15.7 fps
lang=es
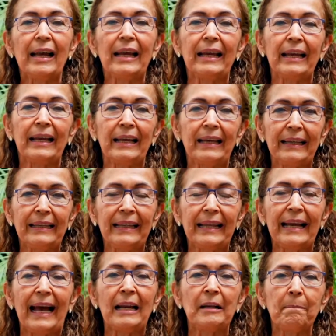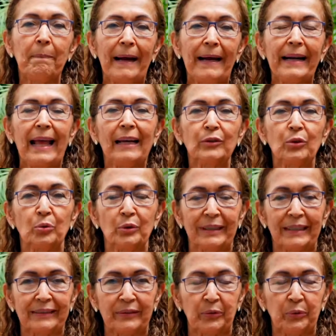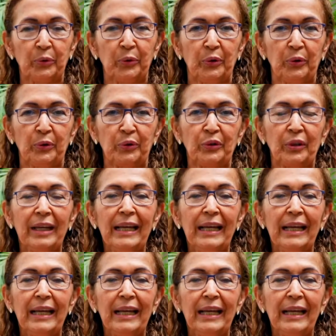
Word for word: eh, ideal para tus estudios.